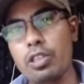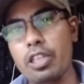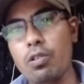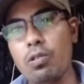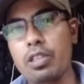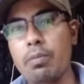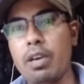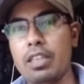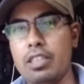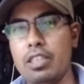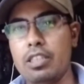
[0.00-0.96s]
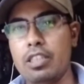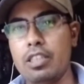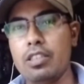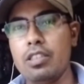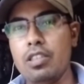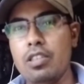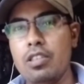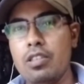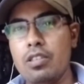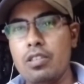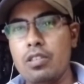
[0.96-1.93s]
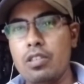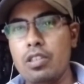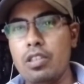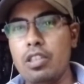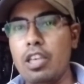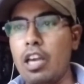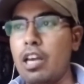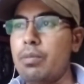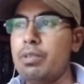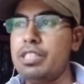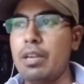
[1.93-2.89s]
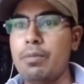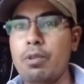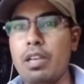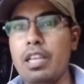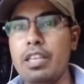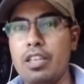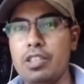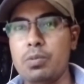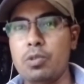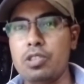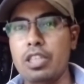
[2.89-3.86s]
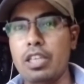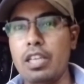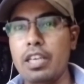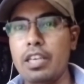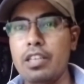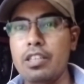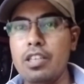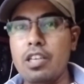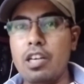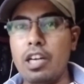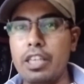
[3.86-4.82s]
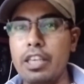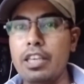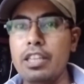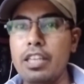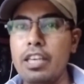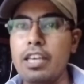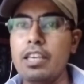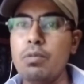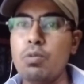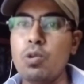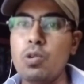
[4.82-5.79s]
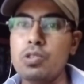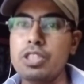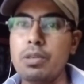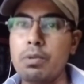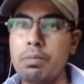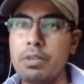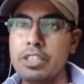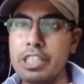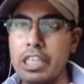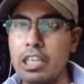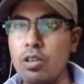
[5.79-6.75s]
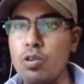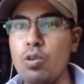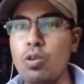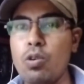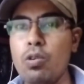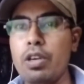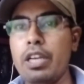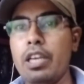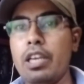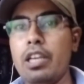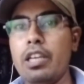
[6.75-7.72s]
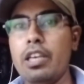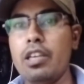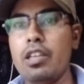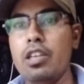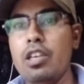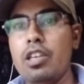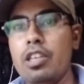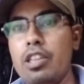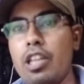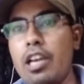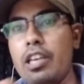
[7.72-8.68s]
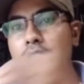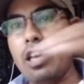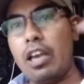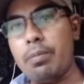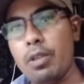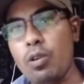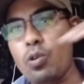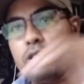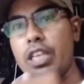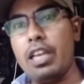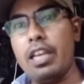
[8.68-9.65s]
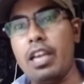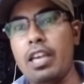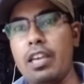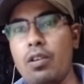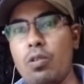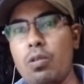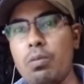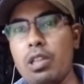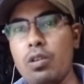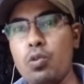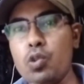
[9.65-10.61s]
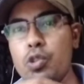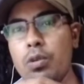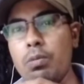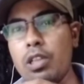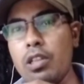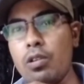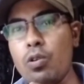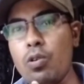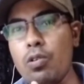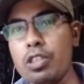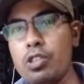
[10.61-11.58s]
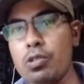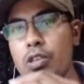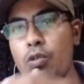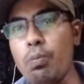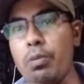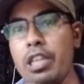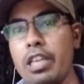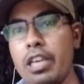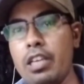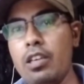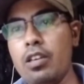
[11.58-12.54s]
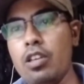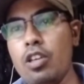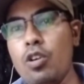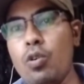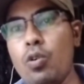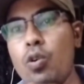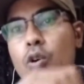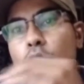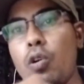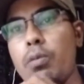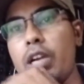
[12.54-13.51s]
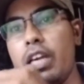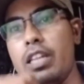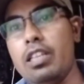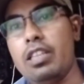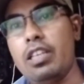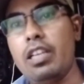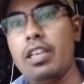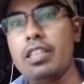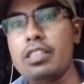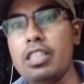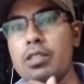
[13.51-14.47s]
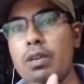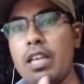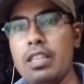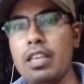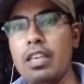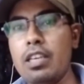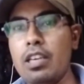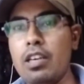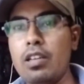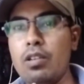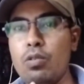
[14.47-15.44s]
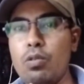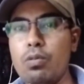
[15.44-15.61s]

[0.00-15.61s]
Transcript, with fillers: रोकते रोकते बात करते हैं कि हाँ भाई सामने वाला ये रिस्पॉन्स देगा लेकिन हकीकत ये है कि वो लोग सिर्फ अपने चैनल को ग्रो करने के लिए कि ताकि यहाँ पे लोग सारे आएँ और मतलब कुछ भी मतलब लोगों की जो उम्मीदें हैं ना उनको और बढ़ा देते हैं लेकिन सच बात ये है कि अगर